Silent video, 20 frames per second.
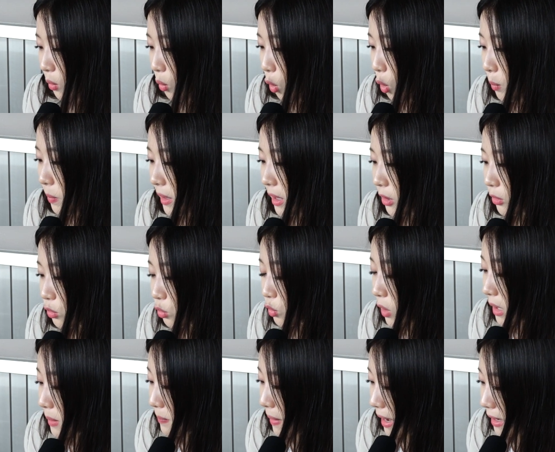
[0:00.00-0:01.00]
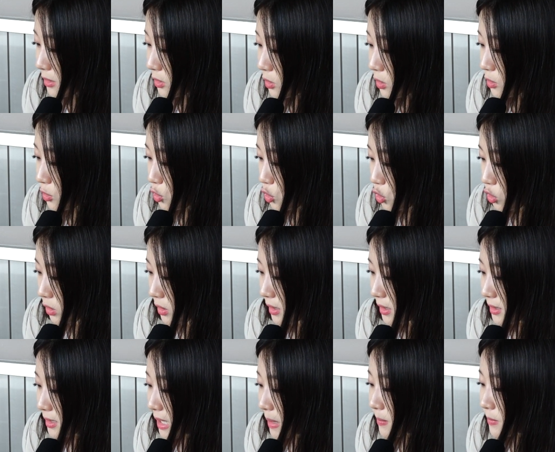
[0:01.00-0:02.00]
오비우원 박철순,
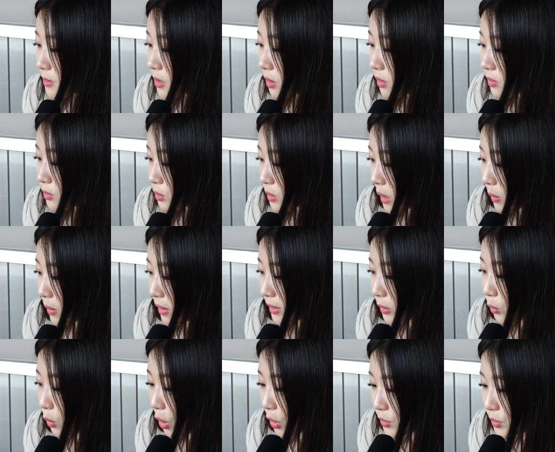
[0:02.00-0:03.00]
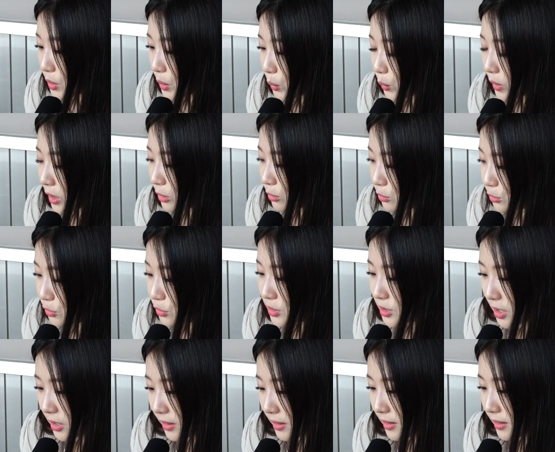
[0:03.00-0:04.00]
삼성 좌완 권영우의
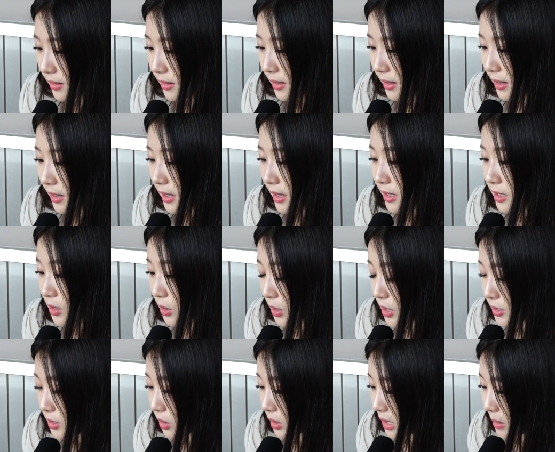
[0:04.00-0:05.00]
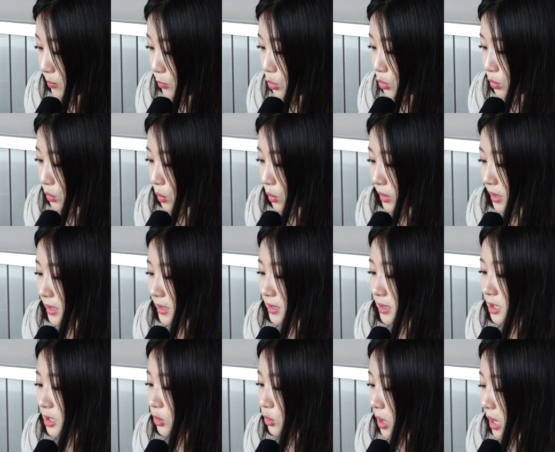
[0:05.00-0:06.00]
투수전. 여기서
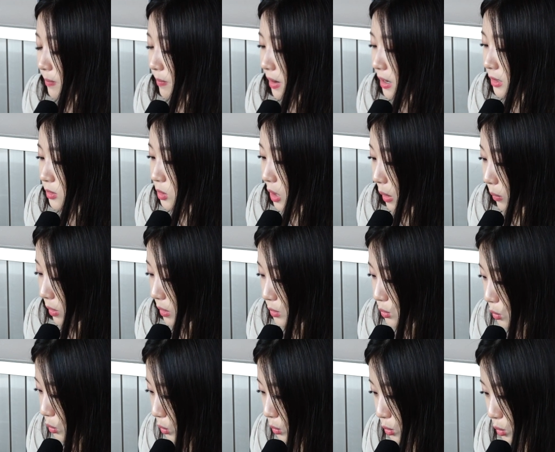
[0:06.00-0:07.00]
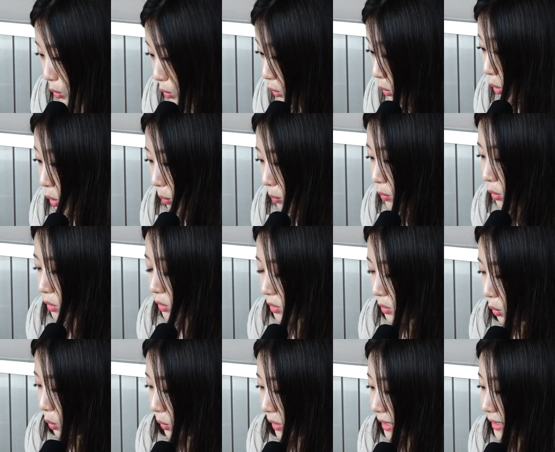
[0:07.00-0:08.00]
김유동은 7회 말 좌월 솔, 솔로
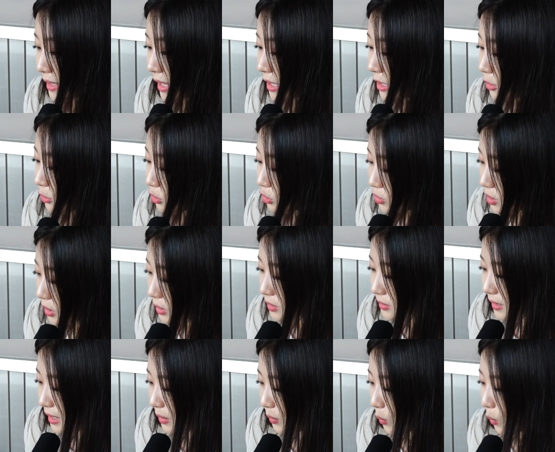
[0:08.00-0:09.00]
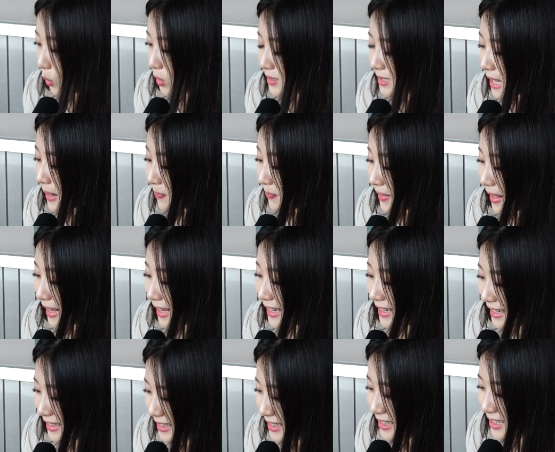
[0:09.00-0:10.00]
홈런으로 2대2 균형을 깨고
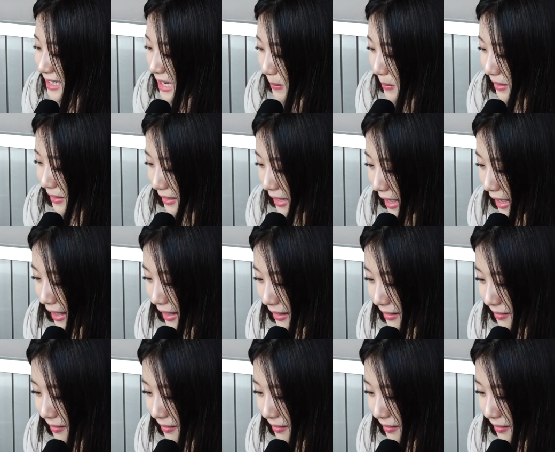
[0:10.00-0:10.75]
3대2 리드를 잡았다.